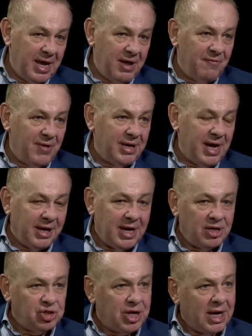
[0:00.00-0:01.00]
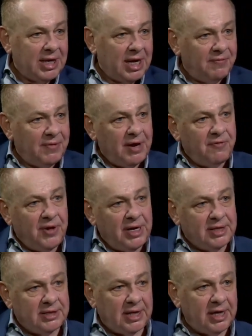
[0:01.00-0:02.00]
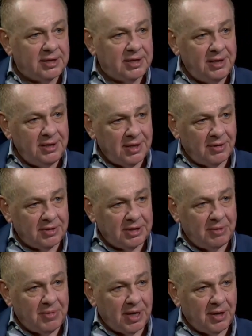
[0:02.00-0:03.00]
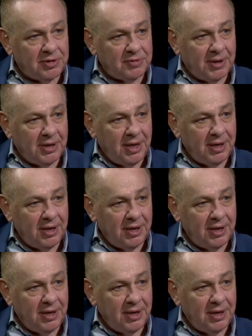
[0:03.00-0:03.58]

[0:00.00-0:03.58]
weil die anderen Staaten entweder Failed States sind, aus denen man auswandert.